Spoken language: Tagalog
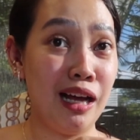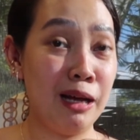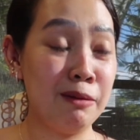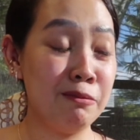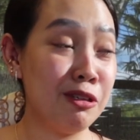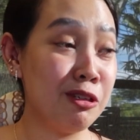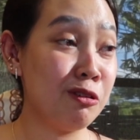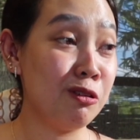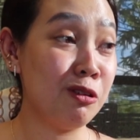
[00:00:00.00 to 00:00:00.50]

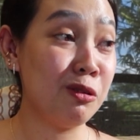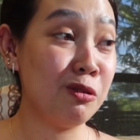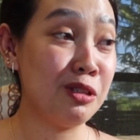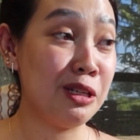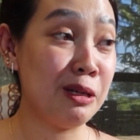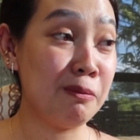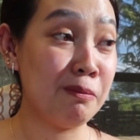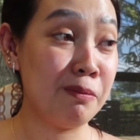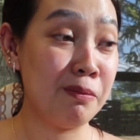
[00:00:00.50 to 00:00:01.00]
amoy
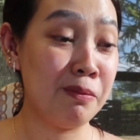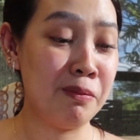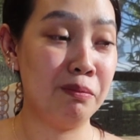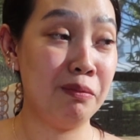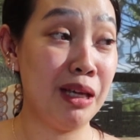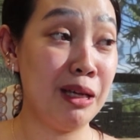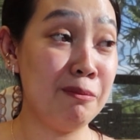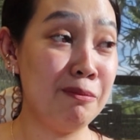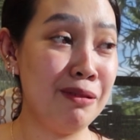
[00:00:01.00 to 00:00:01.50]
cologne ng
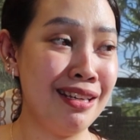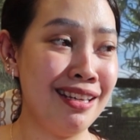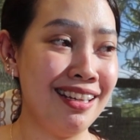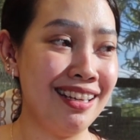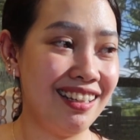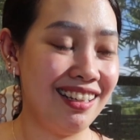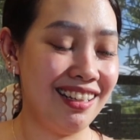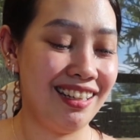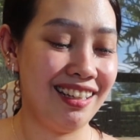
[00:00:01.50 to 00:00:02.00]
baby.
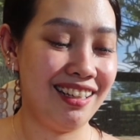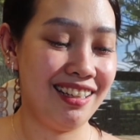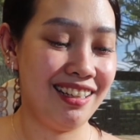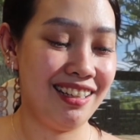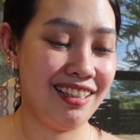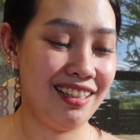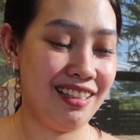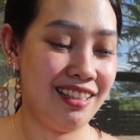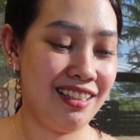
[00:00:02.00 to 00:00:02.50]
Paano
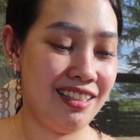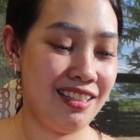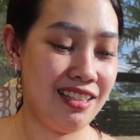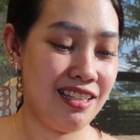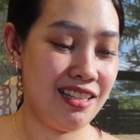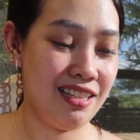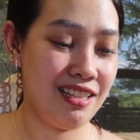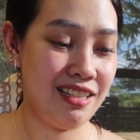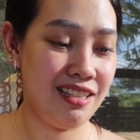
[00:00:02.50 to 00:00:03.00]
mama
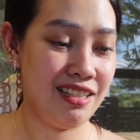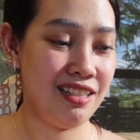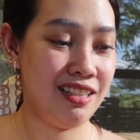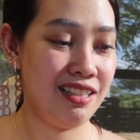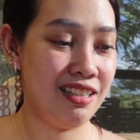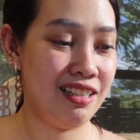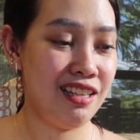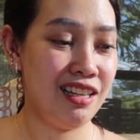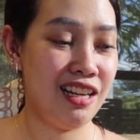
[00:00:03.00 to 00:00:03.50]
pupunta mo
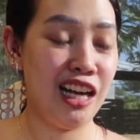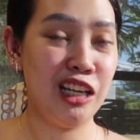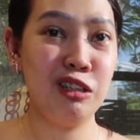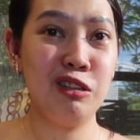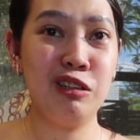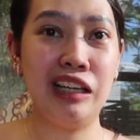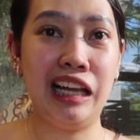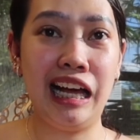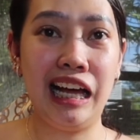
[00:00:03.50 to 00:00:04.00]
sa body?
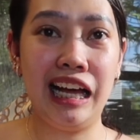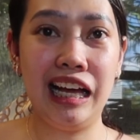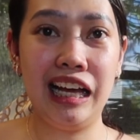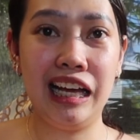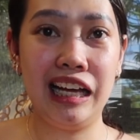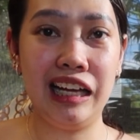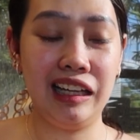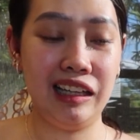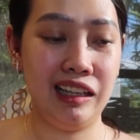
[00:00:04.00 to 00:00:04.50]
Ayun
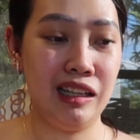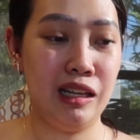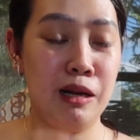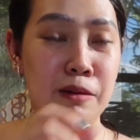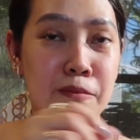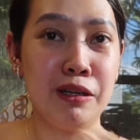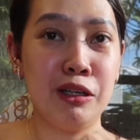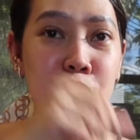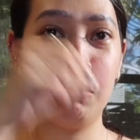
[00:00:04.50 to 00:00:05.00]
lang.
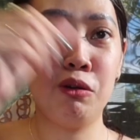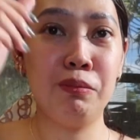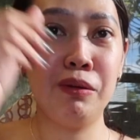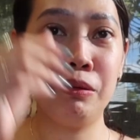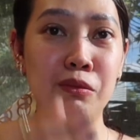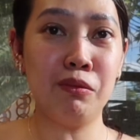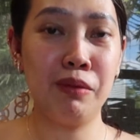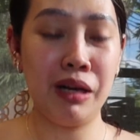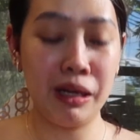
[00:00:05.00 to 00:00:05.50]
Paano Pag
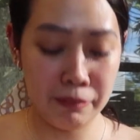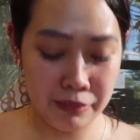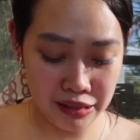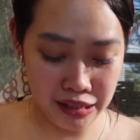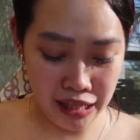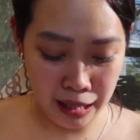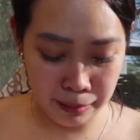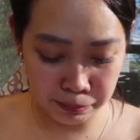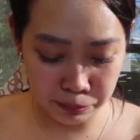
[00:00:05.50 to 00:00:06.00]
open mo baka
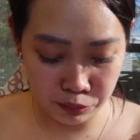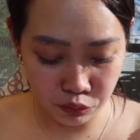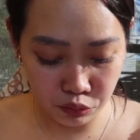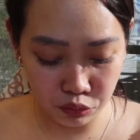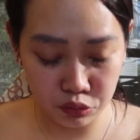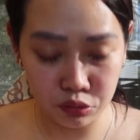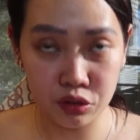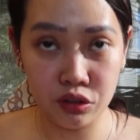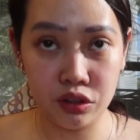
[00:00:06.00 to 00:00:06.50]

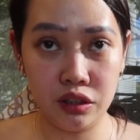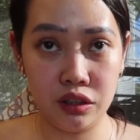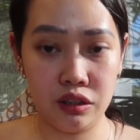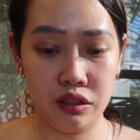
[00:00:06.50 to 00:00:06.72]
matapon.